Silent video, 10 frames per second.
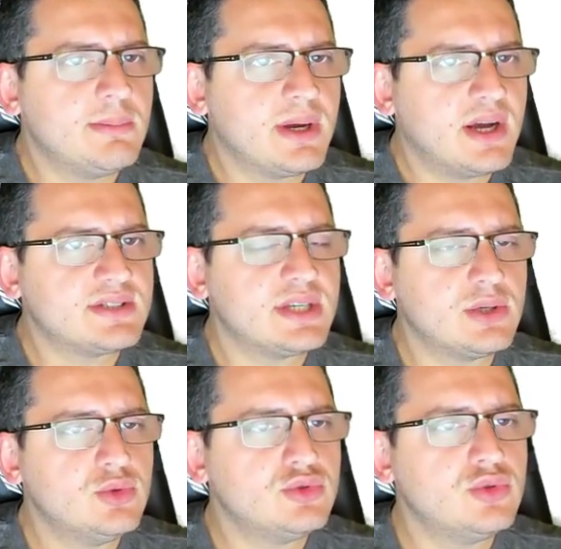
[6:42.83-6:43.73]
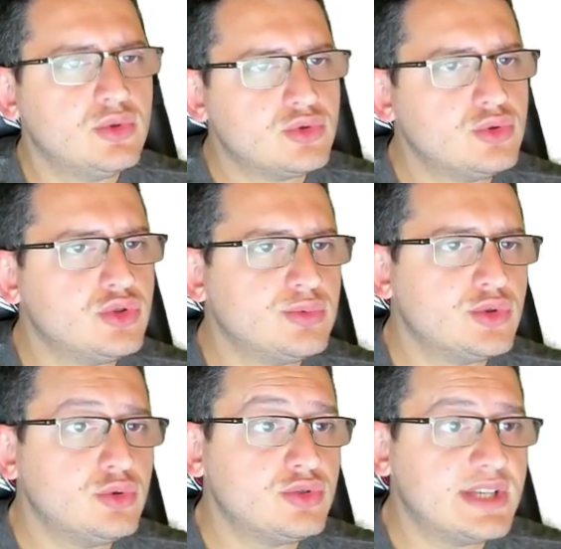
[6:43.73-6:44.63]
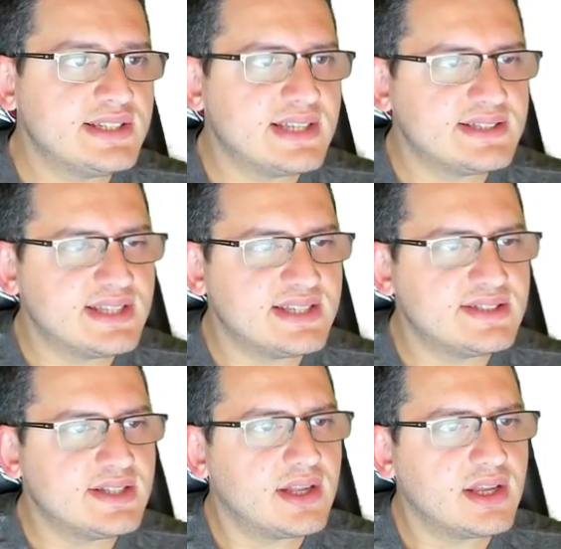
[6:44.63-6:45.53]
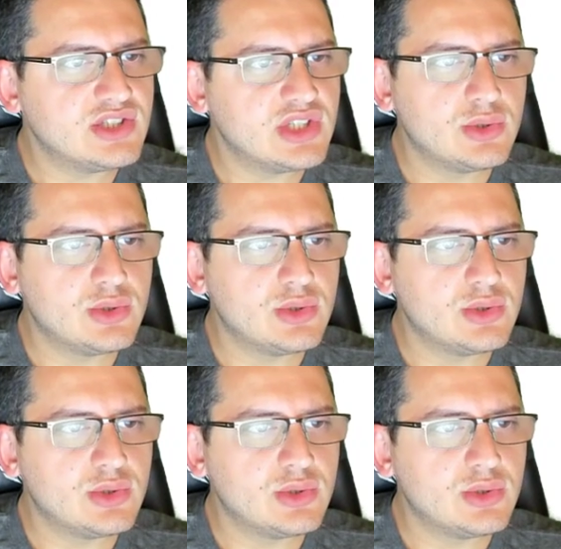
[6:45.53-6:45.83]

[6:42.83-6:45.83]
bakarsak %3 düşmüş 3.88'den arkadaşlar.